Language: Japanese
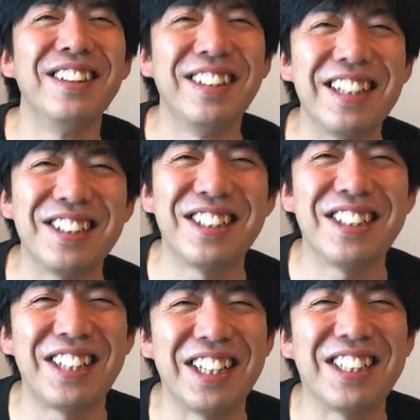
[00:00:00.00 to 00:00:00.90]
ねずっ
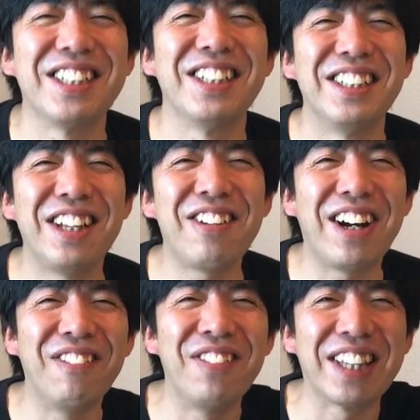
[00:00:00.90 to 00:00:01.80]
ちですで
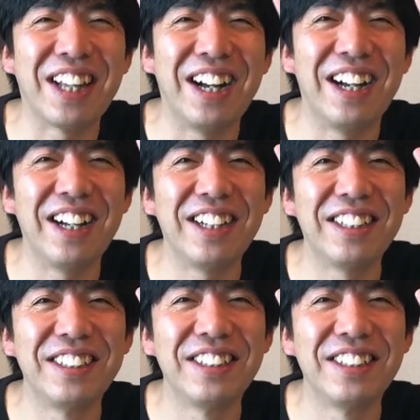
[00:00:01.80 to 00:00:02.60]
はまた。